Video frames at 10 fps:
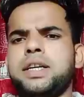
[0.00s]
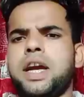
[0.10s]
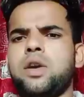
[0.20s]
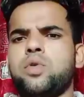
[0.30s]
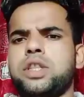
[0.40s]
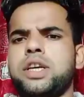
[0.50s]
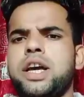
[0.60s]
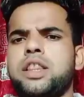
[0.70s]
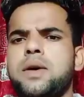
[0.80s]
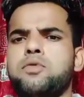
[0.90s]
अधिक ठंड होती
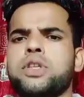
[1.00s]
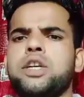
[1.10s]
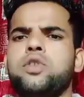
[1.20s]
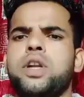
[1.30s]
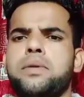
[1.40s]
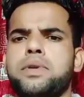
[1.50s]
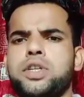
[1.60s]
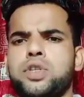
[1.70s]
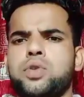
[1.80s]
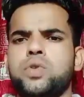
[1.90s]
है तब उसके जो नर्वस
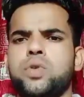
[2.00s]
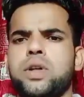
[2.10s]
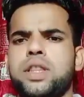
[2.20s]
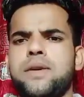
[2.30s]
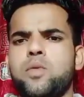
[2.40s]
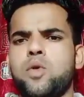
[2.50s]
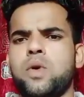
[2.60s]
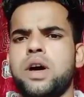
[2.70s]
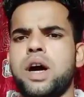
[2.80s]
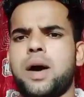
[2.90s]
टिश्यू जो होते हैं वो
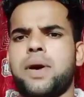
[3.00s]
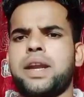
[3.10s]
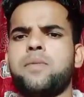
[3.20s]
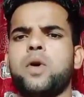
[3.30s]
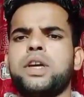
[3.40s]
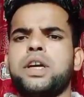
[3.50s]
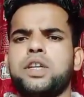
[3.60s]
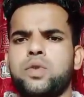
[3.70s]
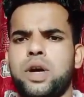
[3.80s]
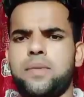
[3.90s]
हमारी बॉडी के
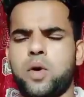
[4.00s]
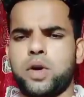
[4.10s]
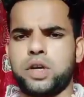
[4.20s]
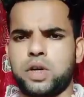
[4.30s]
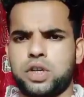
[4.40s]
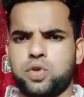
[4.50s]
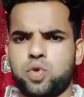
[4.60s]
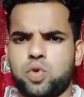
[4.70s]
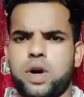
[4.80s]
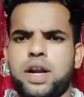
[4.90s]
जो है बॉडी के
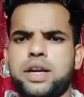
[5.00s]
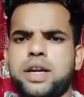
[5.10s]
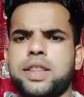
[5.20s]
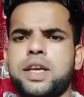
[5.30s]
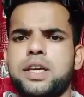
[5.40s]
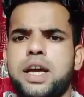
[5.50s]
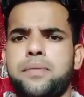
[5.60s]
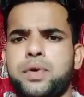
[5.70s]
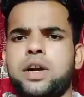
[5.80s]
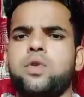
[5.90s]
टिश्यू को अलर्ट करते हैं कि
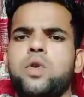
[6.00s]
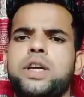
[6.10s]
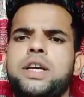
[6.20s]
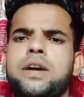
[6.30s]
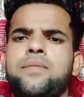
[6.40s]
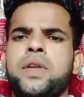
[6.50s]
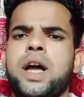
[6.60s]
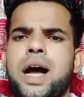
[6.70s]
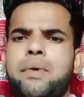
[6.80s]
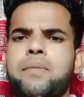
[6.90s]
अब ठंड हो गई है
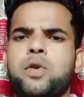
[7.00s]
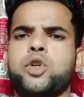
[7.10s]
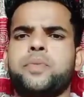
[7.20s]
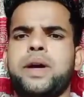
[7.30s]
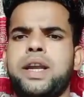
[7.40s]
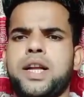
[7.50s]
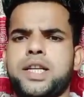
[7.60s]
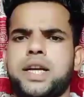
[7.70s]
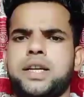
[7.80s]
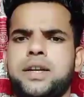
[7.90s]
अब हमें कुछ पहनना
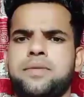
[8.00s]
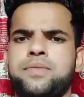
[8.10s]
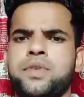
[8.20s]
चाहिए